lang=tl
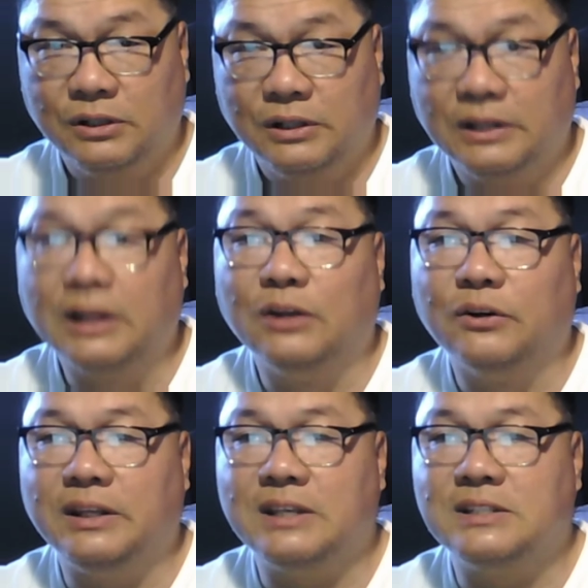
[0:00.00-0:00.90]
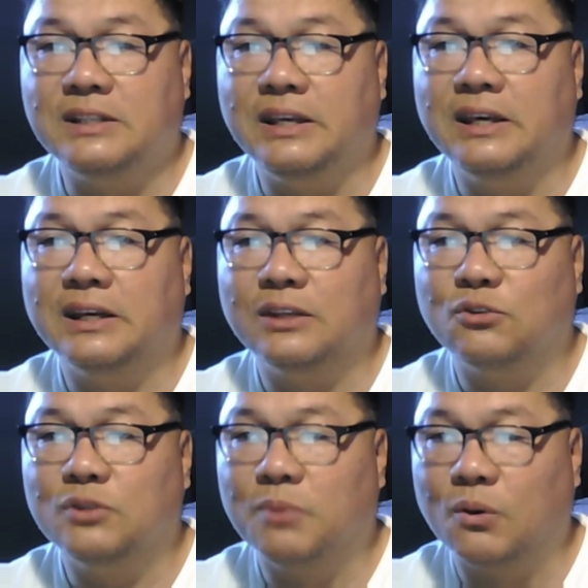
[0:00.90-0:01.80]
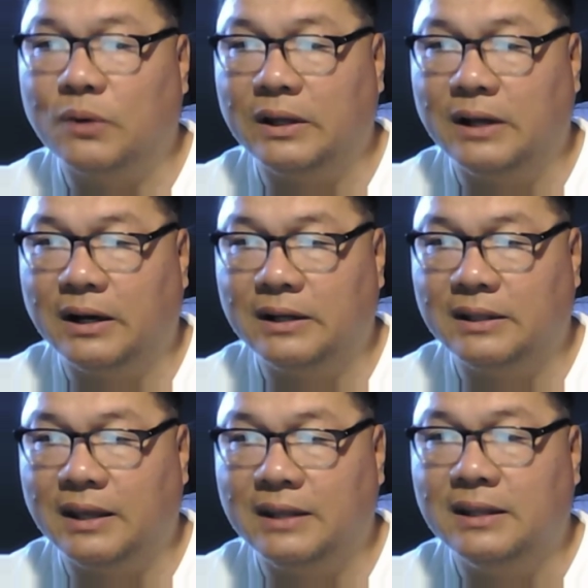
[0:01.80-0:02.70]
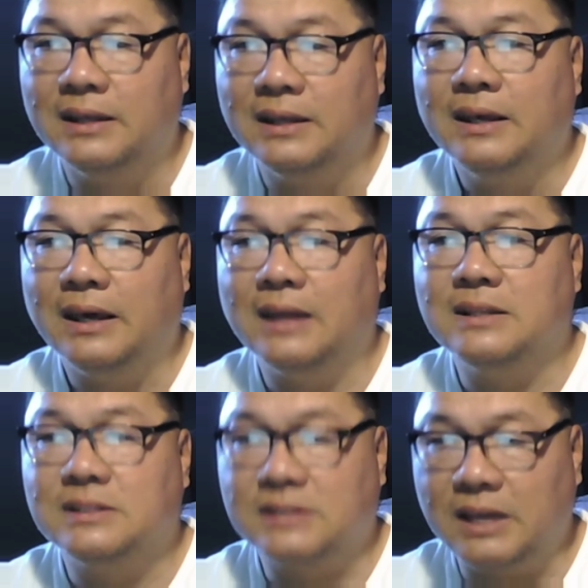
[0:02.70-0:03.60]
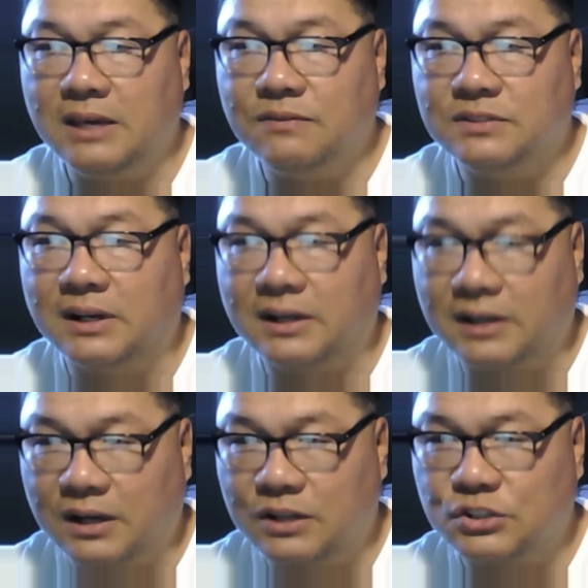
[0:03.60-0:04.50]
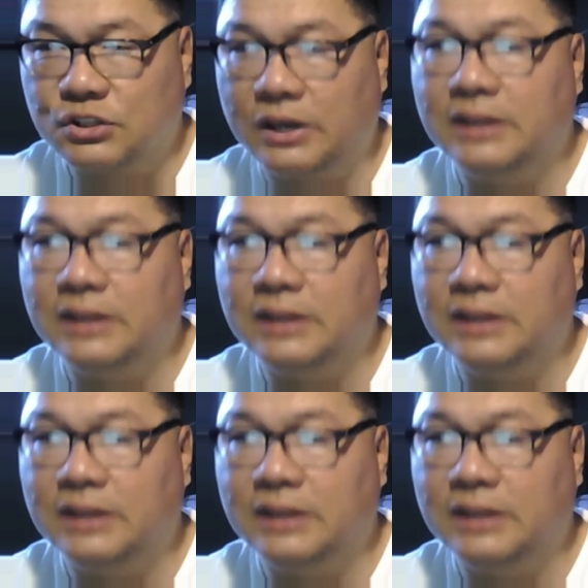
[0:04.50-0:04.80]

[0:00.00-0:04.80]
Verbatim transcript: The Lord is near to the brokenhearted and saves the crushed in